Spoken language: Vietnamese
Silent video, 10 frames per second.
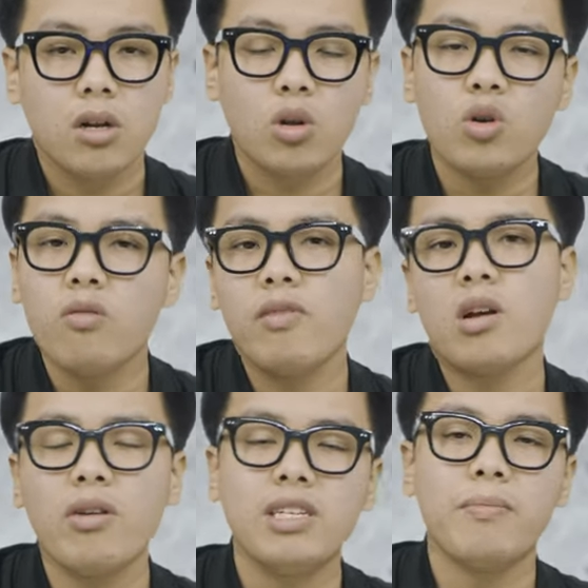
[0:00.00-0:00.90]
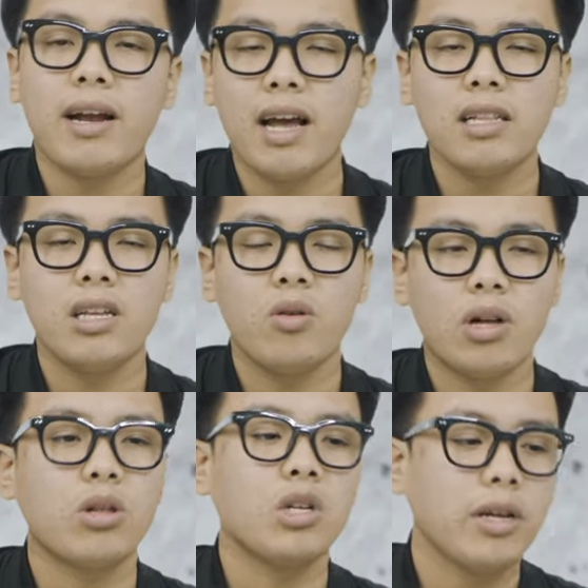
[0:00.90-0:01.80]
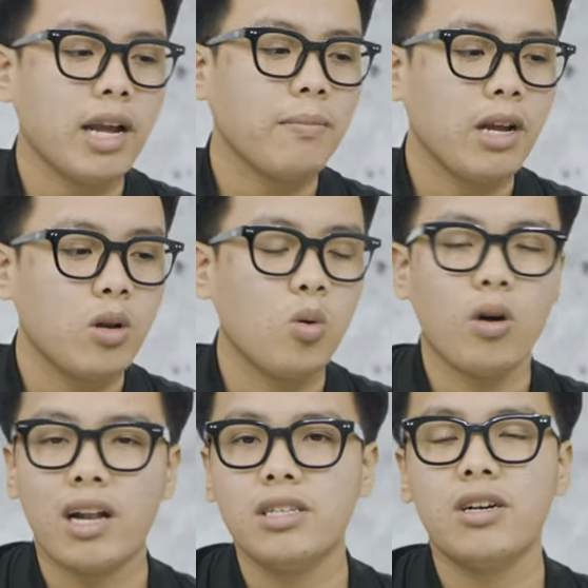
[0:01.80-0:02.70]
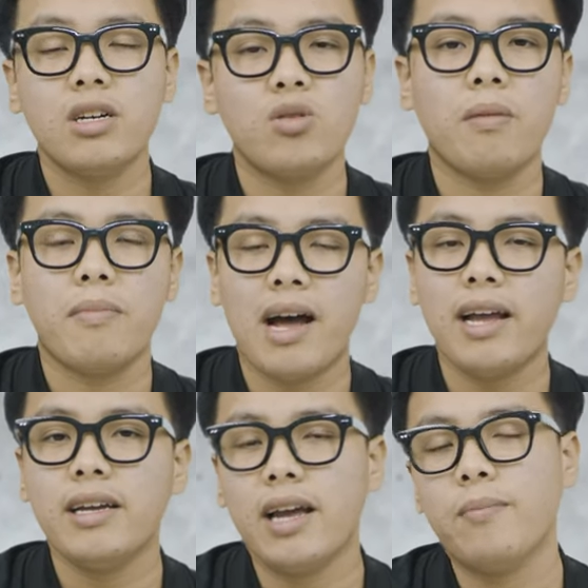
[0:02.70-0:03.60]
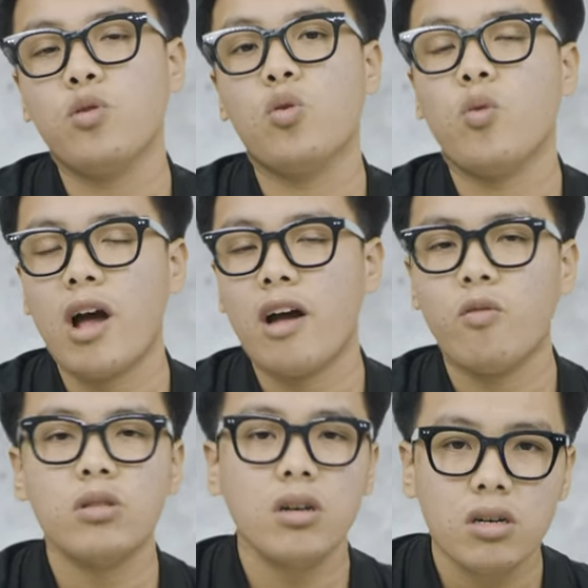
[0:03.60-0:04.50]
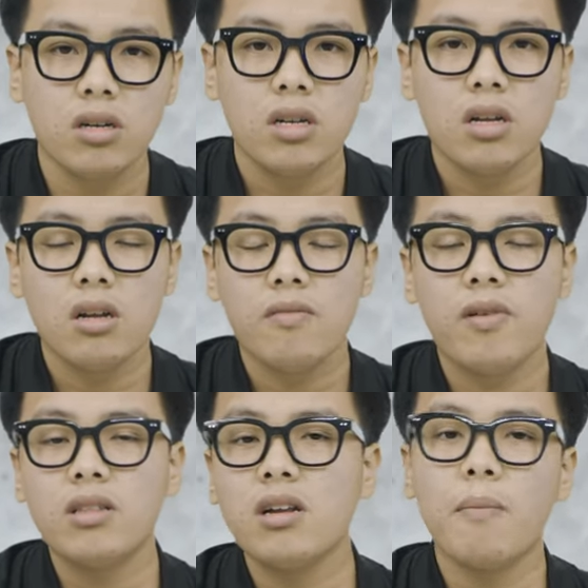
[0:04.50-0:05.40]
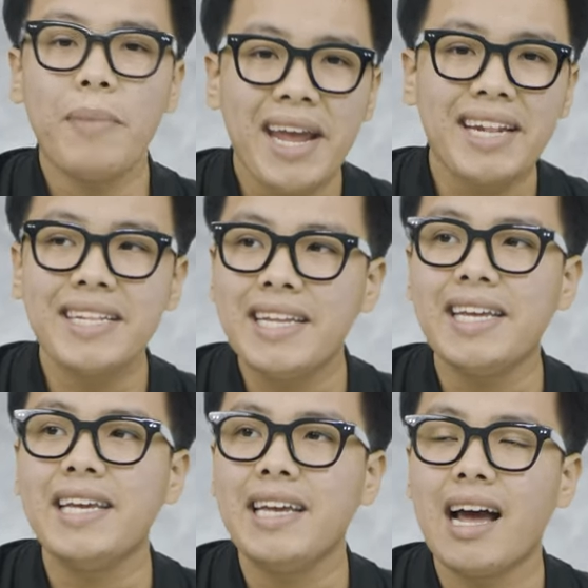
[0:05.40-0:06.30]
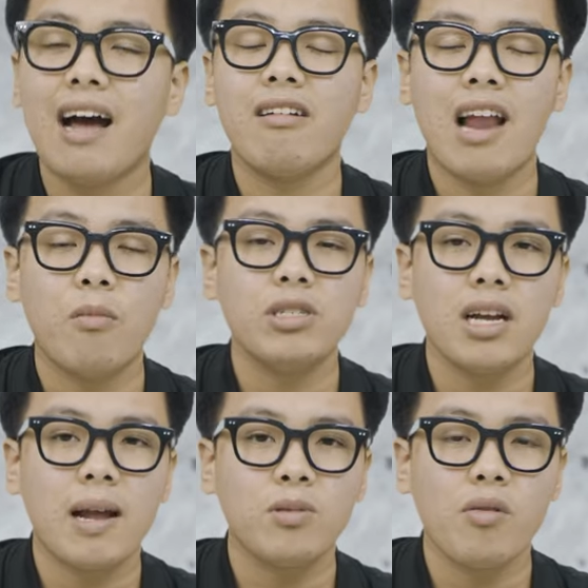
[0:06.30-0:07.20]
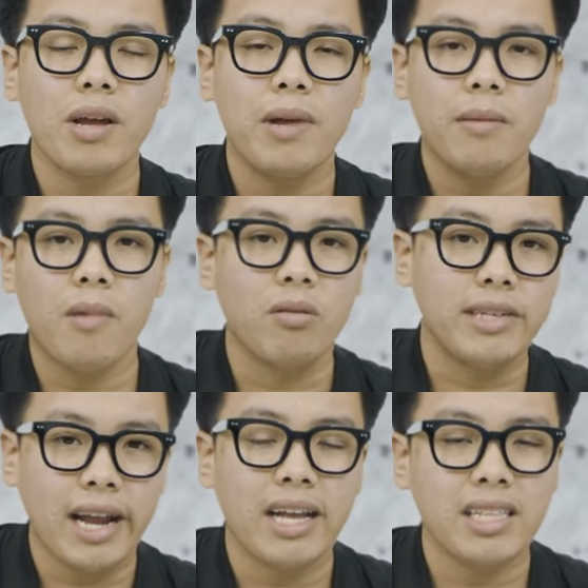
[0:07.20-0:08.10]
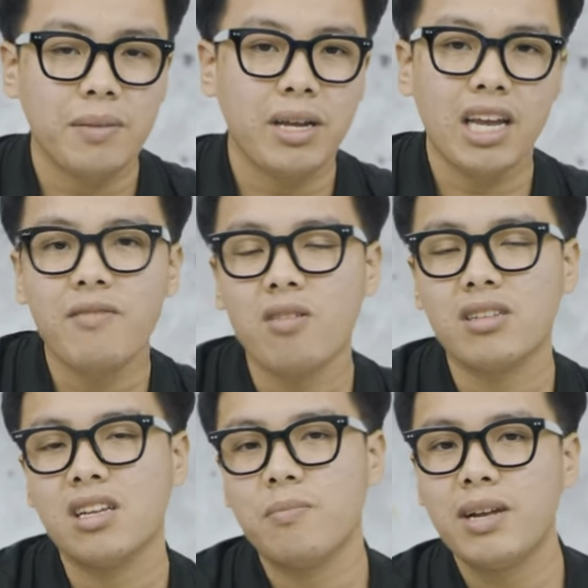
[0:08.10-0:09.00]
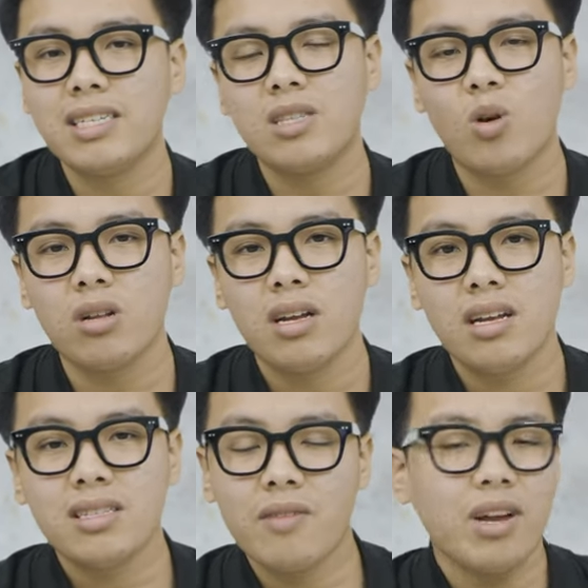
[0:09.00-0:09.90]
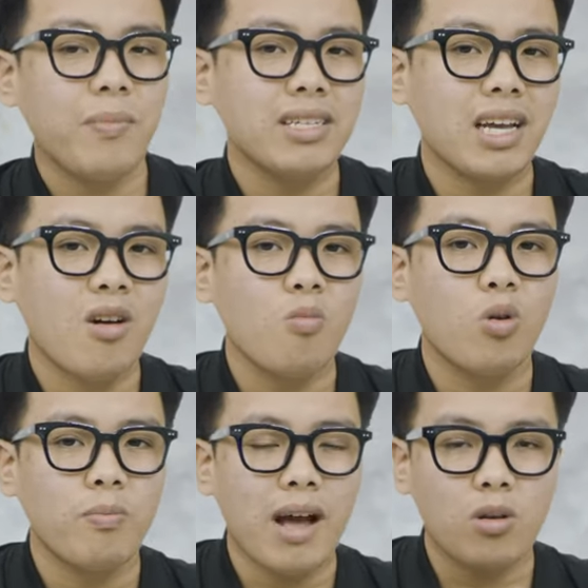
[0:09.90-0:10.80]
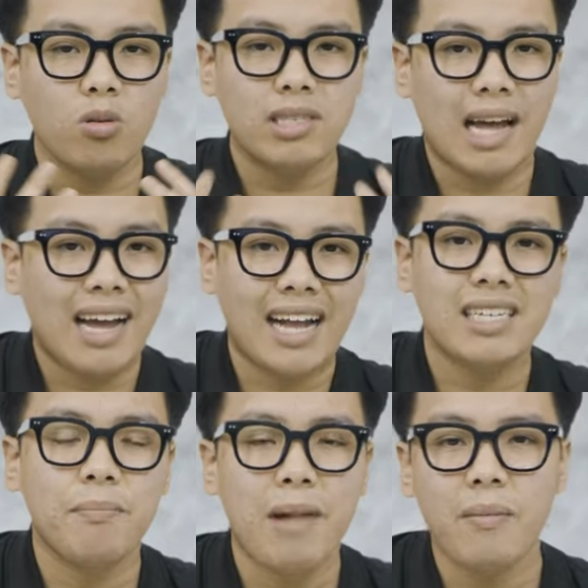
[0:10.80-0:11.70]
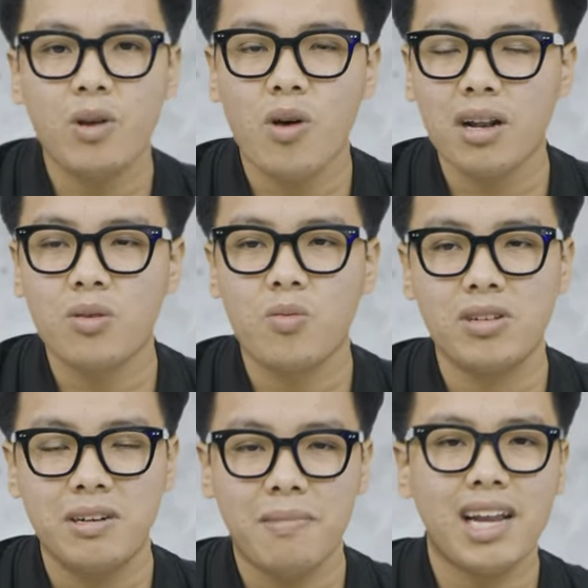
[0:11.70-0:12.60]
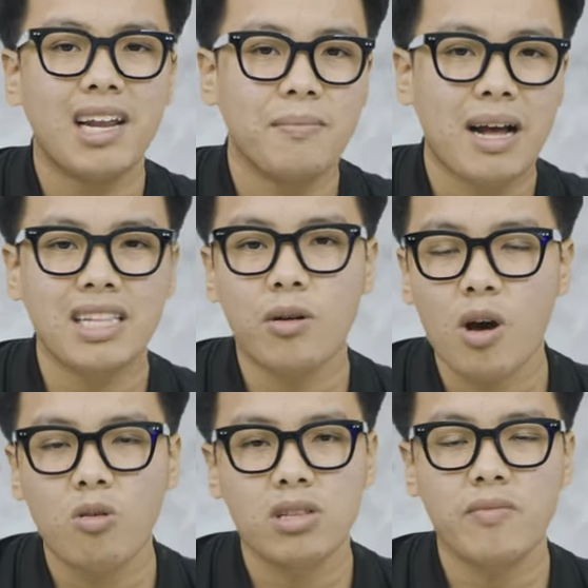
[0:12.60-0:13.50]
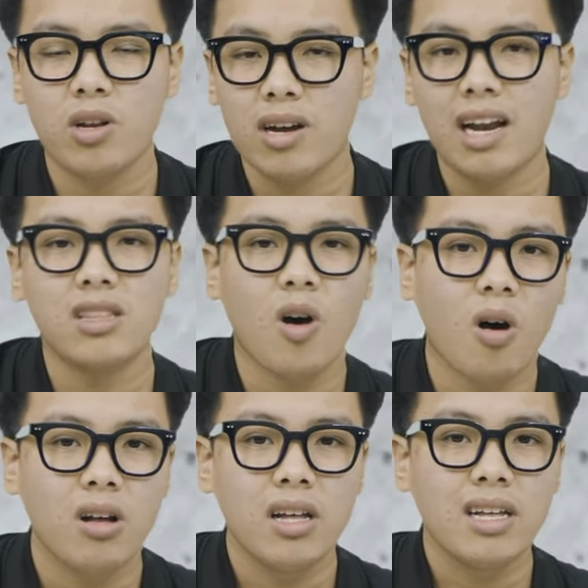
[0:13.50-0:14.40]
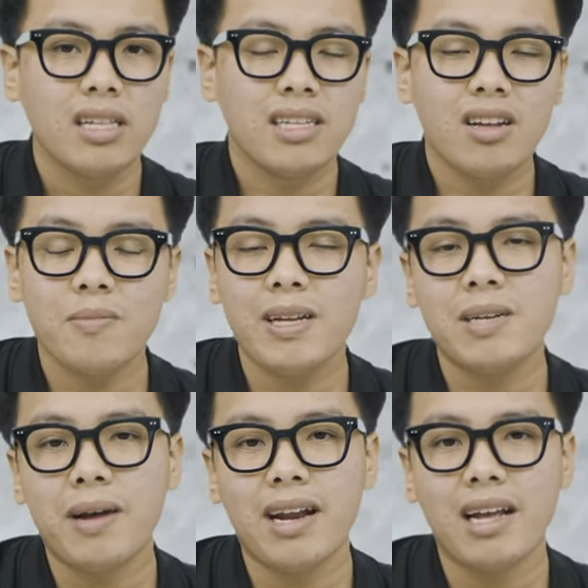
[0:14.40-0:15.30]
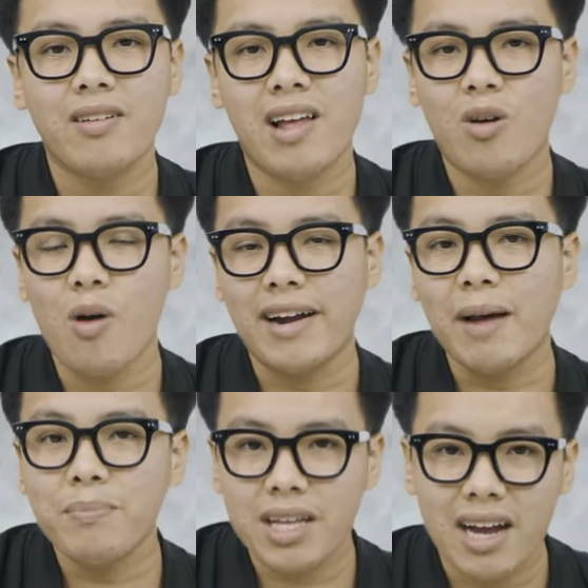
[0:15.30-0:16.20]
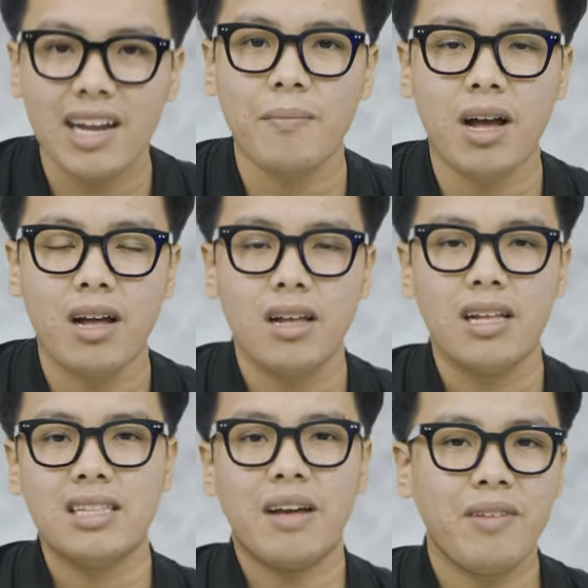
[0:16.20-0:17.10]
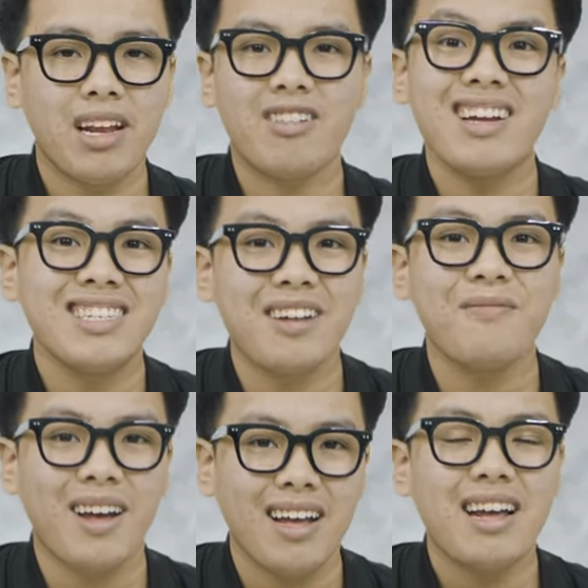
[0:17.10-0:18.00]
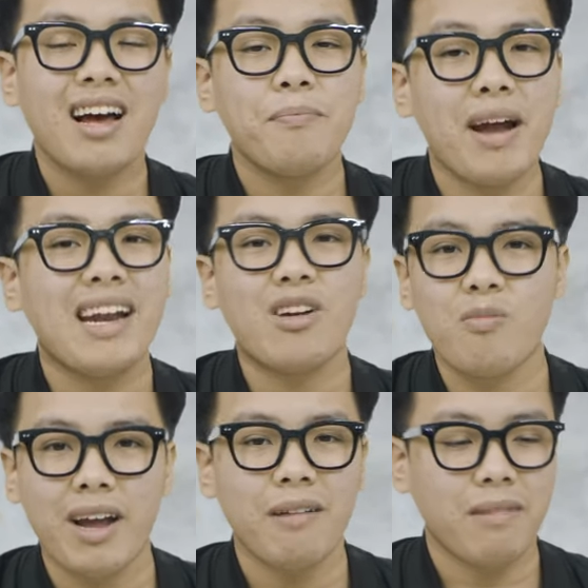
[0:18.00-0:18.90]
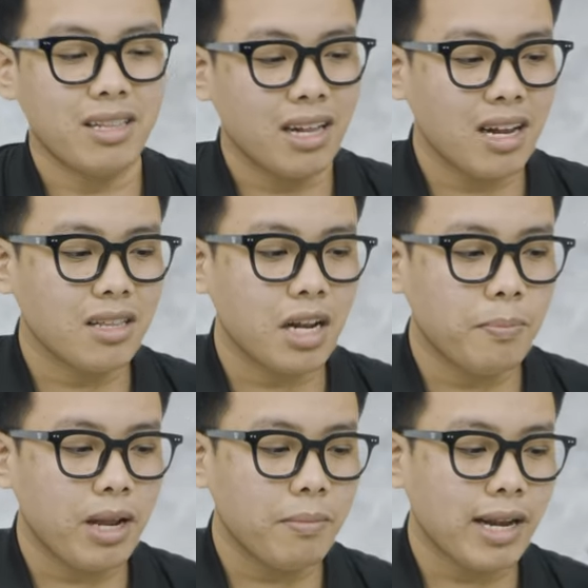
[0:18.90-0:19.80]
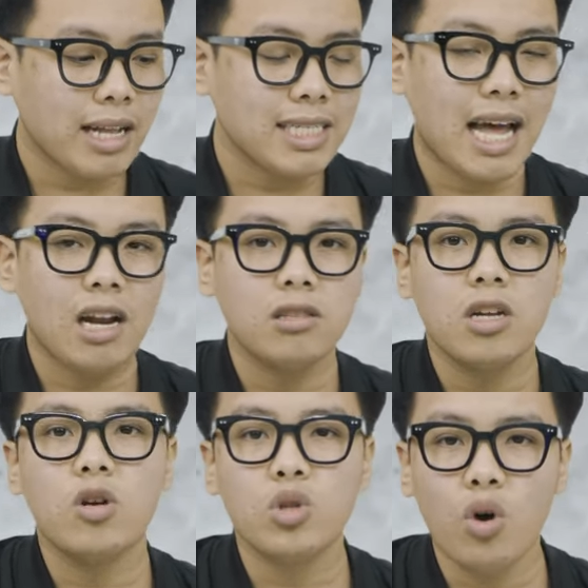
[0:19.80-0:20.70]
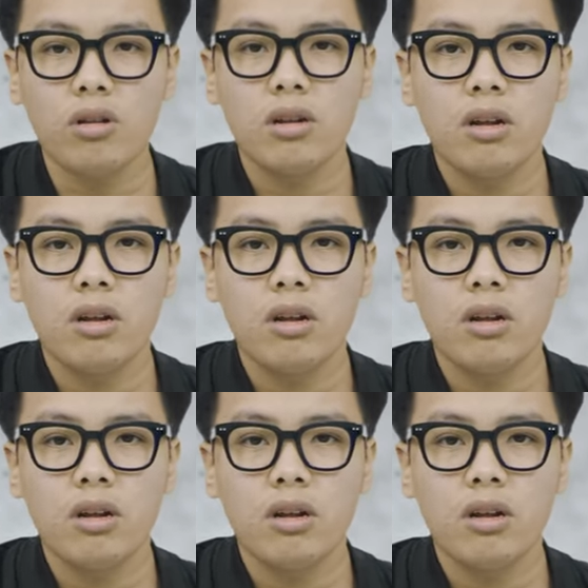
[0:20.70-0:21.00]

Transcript: Nói chung với cấu hình chiếc máy này thì hoàn toàn cho anh em đầy đủ ăn chơi thoải mái, game đồ họa vô tư. Với thời lượng pin thì là một chiếc laptop gaming mỏng nhẹ thì mình hy vọng là thời lượng pin sẽ tốt. Tại vì mình sẽ không muốn mang cục sạc hai trăm ba mươi oát của chiếc máy này mang theo đâu, tại vì nó khá là to. Thì thời lượng pin chiếc máy này là khoảng năm tiếng anh em ạ. Tại vì Ryzen mà bảy nanomet mà, thế nên là thời lượng pin mình đánh giá là tương đối tốt.